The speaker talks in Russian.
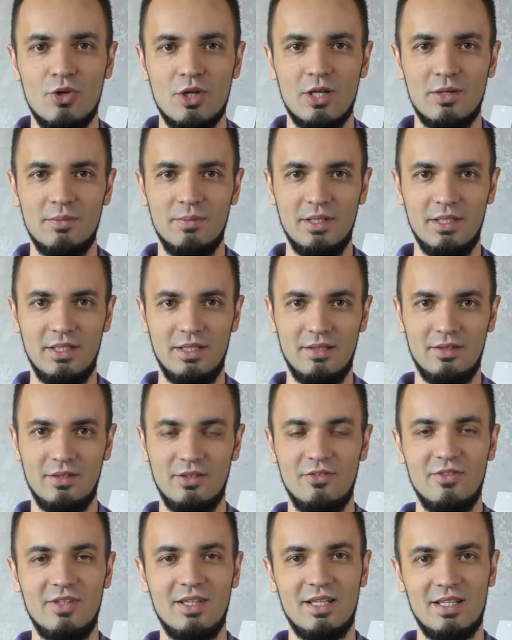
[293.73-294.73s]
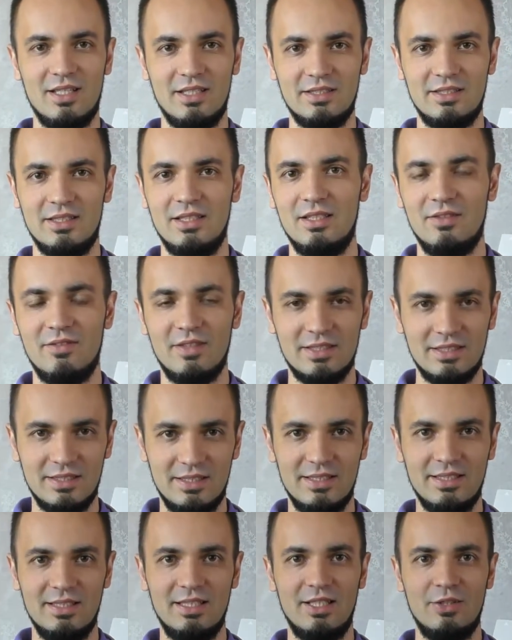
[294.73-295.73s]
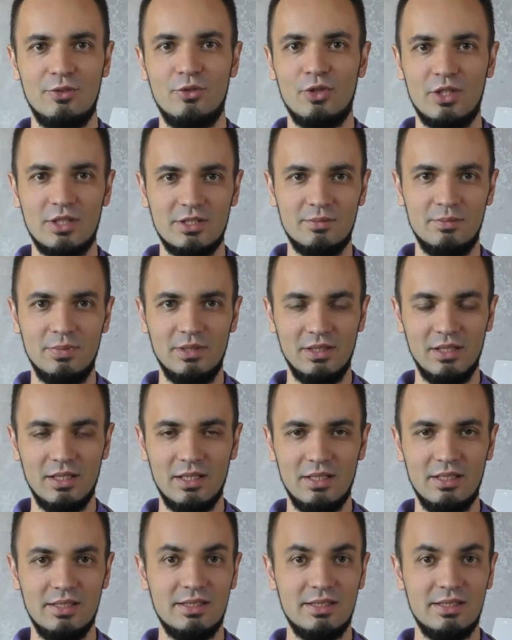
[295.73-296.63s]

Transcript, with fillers: как мы два раза, два заседания у нас было,